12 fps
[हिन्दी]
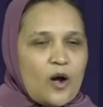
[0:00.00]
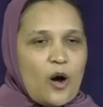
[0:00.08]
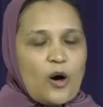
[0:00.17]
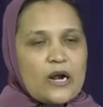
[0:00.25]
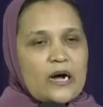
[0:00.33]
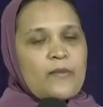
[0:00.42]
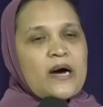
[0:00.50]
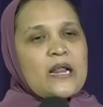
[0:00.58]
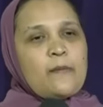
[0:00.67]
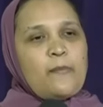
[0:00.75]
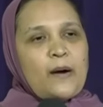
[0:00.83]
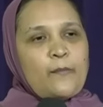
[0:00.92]
और हमारे
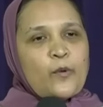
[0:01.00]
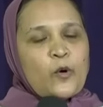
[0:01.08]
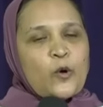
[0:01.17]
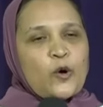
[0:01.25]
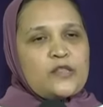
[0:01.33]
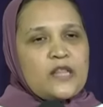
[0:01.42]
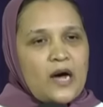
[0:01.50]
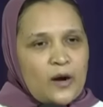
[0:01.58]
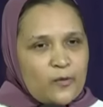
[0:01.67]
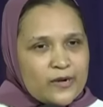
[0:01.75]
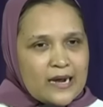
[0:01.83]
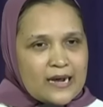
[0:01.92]
पापों को ना
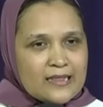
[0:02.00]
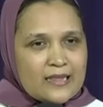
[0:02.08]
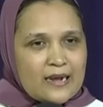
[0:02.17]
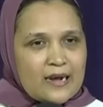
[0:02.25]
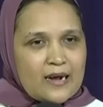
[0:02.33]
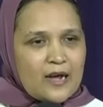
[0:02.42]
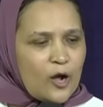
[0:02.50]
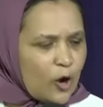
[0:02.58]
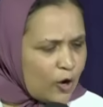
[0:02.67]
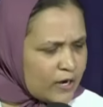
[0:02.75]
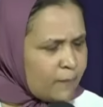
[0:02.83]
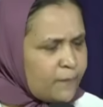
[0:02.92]
उठाता
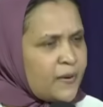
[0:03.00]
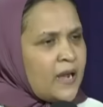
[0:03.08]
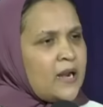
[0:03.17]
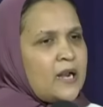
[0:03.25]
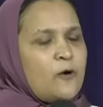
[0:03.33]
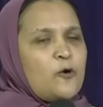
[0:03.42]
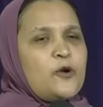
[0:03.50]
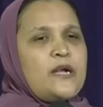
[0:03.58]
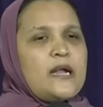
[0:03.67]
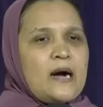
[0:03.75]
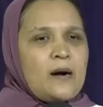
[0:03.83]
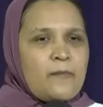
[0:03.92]
और अपना लहू
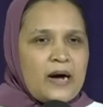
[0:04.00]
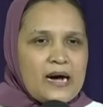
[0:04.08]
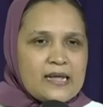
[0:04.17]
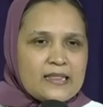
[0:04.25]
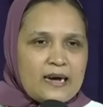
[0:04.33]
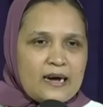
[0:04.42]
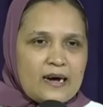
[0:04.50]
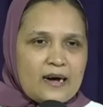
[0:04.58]
ना बहाता